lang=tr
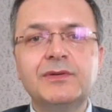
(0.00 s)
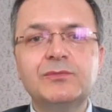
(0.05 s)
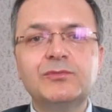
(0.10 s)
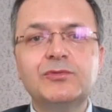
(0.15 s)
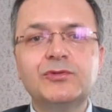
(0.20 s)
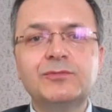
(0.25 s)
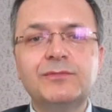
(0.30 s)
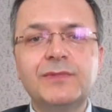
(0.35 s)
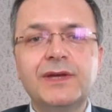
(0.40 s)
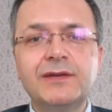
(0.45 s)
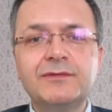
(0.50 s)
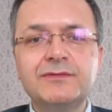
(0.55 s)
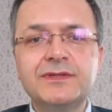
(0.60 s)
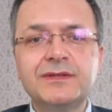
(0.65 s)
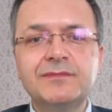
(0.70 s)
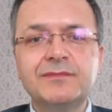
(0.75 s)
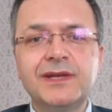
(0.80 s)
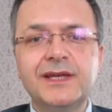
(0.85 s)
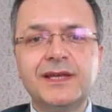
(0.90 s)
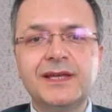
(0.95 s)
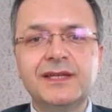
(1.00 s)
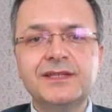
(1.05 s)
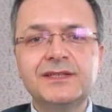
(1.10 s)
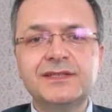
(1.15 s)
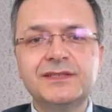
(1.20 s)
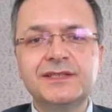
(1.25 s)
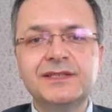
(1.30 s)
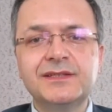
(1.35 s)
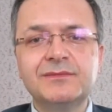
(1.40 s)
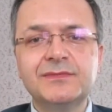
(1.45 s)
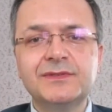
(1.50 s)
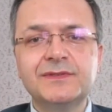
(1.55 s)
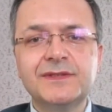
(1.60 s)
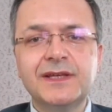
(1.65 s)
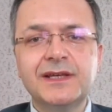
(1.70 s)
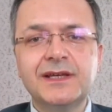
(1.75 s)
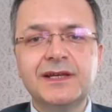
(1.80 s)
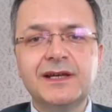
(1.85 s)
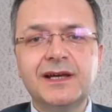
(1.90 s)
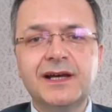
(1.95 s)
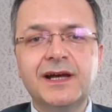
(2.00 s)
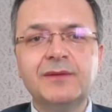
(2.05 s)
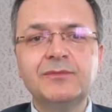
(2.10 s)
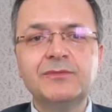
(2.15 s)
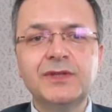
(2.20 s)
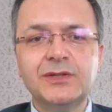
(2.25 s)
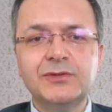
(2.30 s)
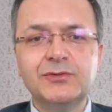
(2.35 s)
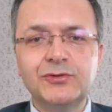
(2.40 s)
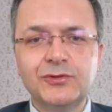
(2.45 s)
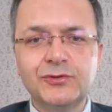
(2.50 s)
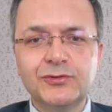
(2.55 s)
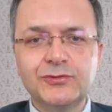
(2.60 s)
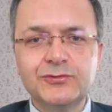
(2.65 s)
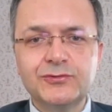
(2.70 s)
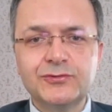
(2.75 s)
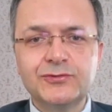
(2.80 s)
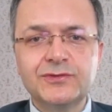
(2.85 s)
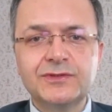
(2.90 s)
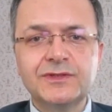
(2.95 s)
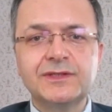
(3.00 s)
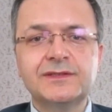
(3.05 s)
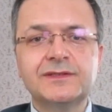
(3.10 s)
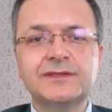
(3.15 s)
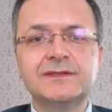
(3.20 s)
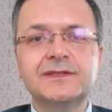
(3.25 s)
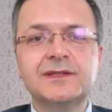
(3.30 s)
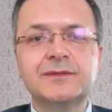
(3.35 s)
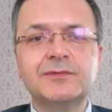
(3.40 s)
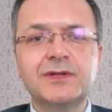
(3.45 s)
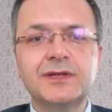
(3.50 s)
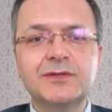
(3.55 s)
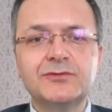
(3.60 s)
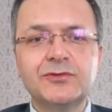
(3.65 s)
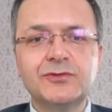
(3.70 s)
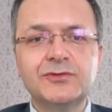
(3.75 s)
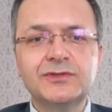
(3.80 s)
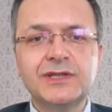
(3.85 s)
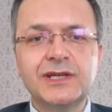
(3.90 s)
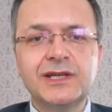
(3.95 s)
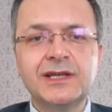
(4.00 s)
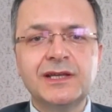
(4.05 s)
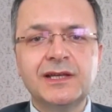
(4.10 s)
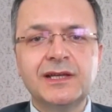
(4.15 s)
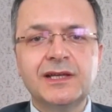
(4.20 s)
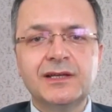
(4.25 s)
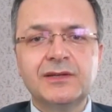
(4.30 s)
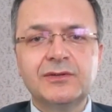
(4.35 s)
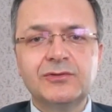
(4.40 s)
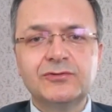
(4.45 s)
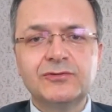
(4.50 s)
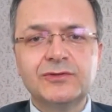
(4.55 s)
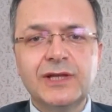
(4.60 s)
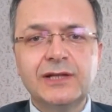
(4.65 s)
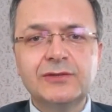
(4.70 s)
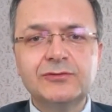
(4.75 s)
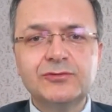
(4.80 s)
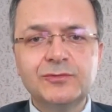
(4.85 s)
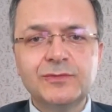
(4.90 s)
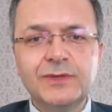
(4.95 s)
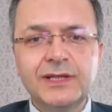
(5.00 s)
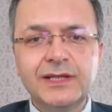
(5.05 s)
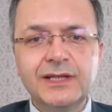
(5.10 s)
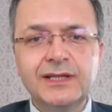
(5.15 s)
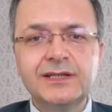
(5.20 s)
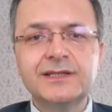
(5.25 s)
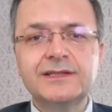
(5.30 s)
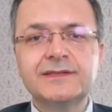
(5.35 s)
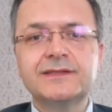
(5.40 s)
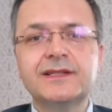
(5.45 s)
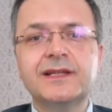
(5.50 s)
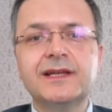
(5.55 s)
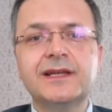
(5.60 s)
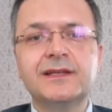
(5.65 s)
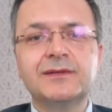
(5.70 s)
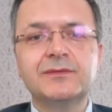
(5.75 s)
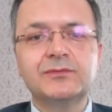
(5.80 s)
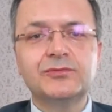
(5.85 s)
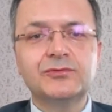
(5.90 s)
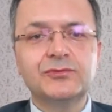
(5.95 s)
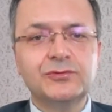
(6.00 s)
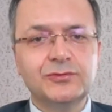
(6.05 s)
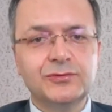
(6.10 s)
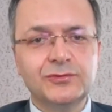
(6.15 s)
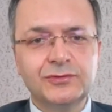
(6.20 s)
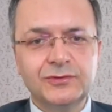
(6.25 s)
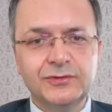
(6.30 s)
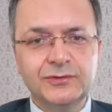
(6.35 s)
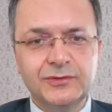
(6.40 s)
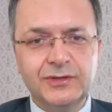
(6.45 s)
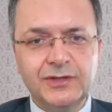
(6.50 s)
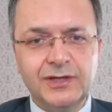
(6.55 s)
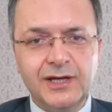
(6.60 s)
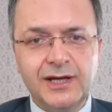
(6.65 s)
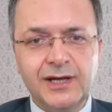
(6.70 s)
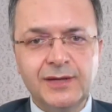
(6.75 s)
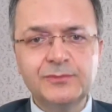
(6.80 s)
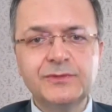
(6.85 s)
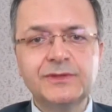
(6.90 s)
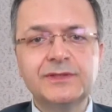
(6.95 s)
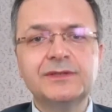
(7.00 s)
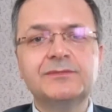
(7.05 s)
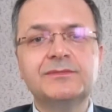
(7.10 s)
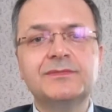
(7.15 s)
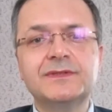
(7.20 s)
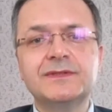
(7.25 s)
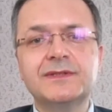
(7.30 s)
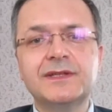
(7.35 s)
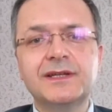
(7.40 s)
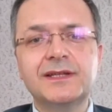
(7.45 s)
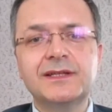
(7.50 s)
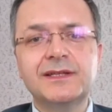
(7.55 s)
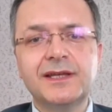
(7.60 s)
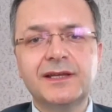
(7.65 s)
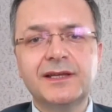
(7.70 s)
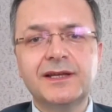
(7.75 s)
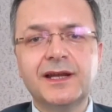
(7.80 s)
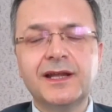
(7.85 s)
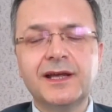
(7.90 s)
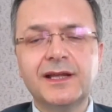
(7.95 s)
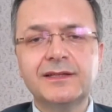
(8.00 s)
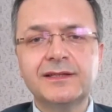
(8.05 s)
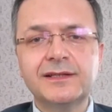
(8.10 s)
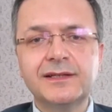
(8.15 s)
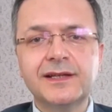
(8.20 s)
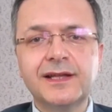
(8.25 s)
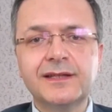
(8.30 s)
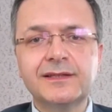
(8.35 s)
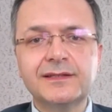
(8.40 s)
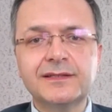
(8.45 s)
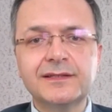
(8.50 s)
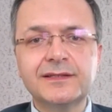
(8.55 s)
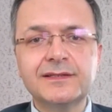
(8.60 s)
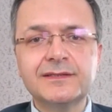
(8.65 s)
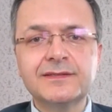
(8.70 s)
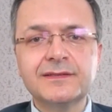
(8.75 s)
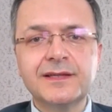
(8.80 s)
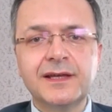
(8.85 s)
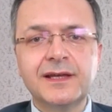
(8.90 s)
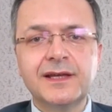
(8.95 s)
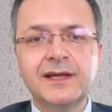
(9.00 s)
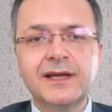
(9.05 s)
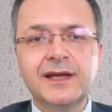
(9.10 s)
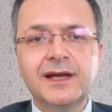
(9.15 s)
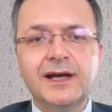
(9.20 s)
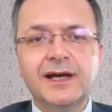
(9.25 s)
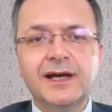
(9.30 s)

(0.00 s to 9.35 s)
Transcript: Tabii bu mevsime eriştiğimize hamd ediyoruz. Siz de biraz önce güzel cümlelerinizle bu e, hamdı bizlere tekrar hatırlattınız.